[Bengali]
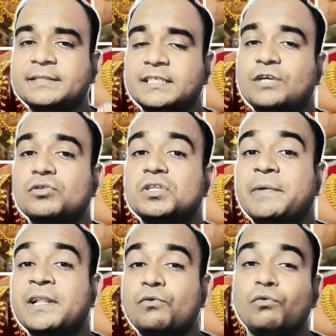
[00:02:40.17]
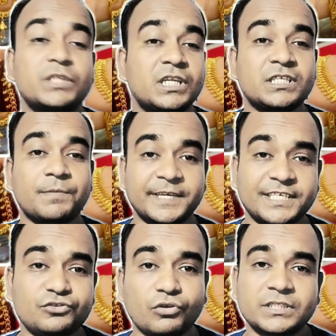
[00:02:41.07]
যাচাই করতে পারেন কোন জিনিসটা
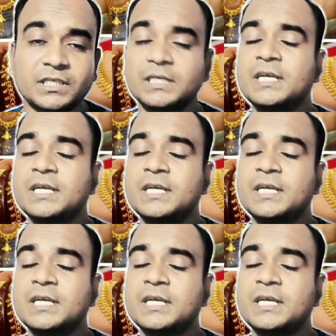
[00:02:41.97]
বেশি চলছে